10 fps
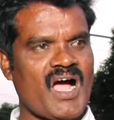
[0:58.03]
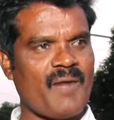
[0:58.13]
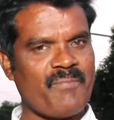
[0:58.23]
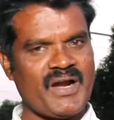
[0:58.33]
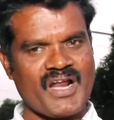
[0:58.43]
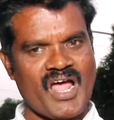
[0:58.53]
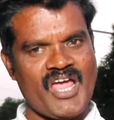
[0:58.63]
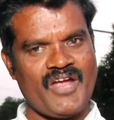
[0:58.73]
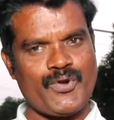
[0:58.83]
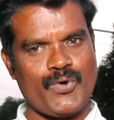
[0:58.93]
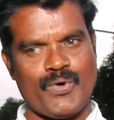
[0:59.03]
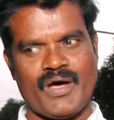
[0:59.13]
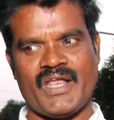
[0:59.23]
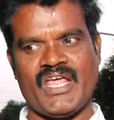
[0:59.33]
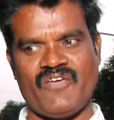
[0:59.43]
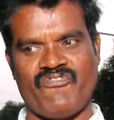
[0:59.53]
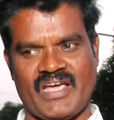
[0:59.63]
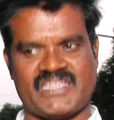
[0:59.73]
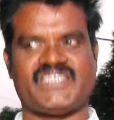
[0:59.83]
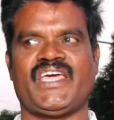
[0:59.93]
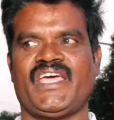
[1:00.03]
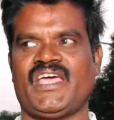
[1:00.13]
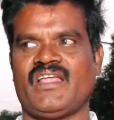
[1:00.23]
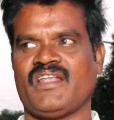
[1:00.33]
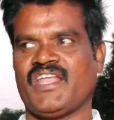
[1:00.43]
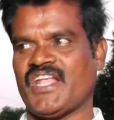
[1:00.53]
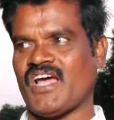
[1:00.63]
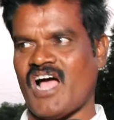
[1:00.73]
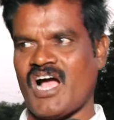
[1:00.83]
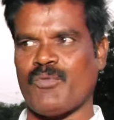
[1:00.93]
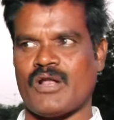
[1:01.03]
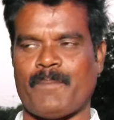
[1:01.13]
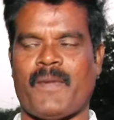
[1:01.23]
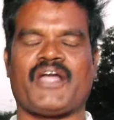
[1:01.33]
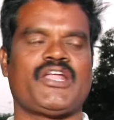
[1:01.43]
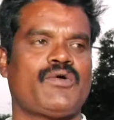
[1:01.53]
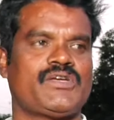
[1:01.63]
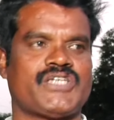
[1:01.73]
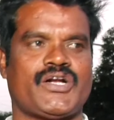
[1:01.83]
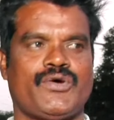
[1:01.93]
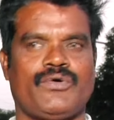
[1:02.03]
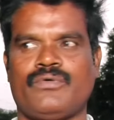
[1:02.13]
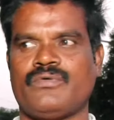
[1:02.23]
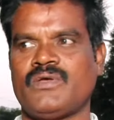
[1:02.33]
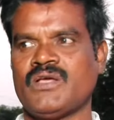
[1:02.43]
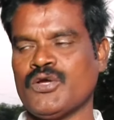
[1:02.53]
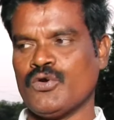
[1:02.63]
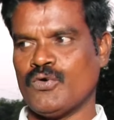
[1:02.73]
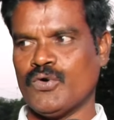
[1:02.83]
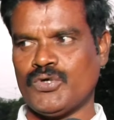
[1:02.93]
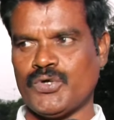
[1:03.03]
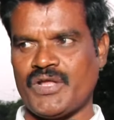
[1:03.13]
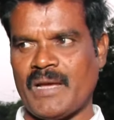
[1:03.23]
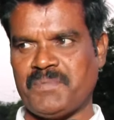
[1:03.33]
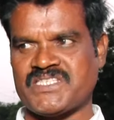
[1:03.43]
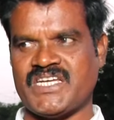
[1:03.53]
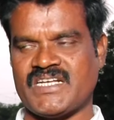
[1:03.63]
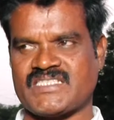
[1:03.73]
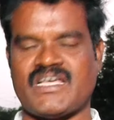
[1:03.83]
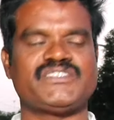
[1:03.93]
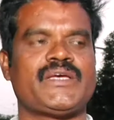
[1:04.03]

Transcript: అంబటరాయుడు అనే వ్యక్తి నిన్నగాక మొన్న పార్టీలో వచ్చాడు గుంటూరు ఎంపీ సీట్ ఇస్తా అని